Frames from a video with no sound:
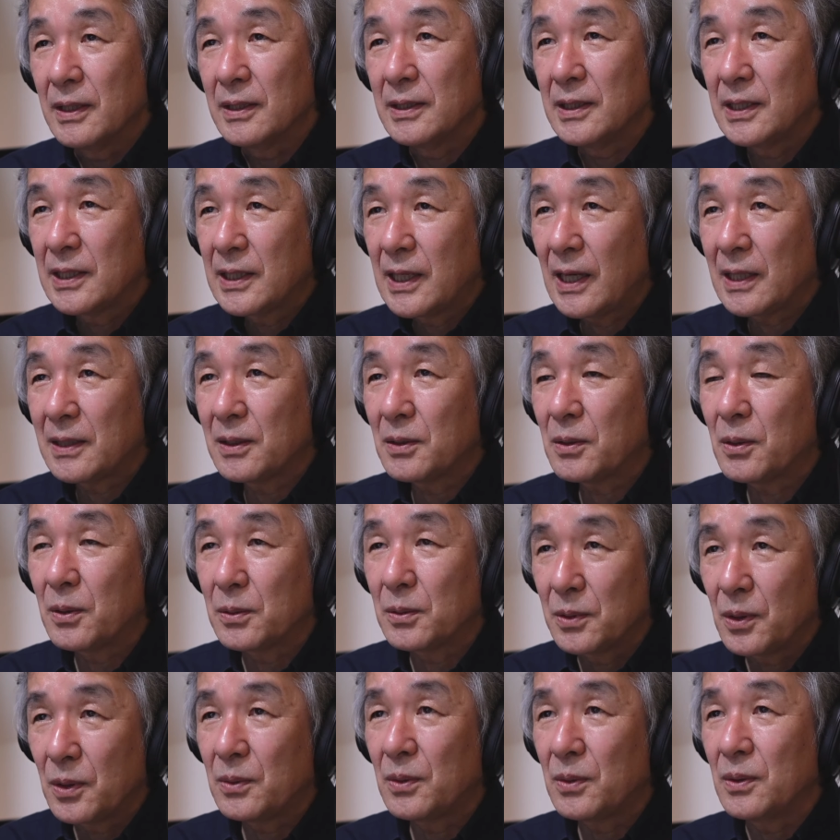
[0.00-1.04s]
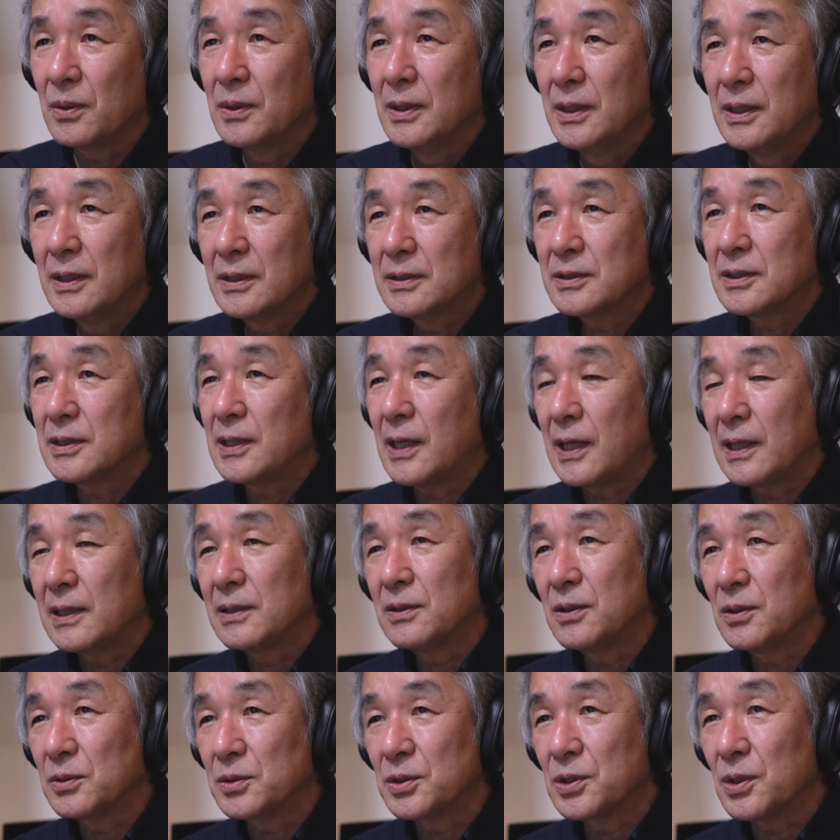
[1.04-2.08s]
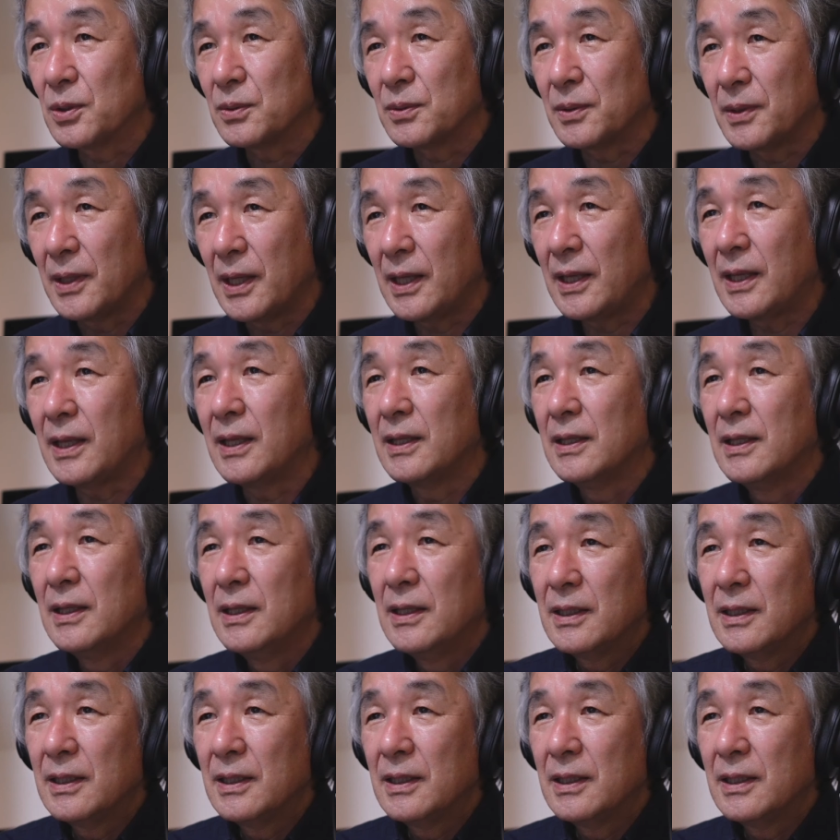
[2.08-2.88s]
2回ほどスライドショーで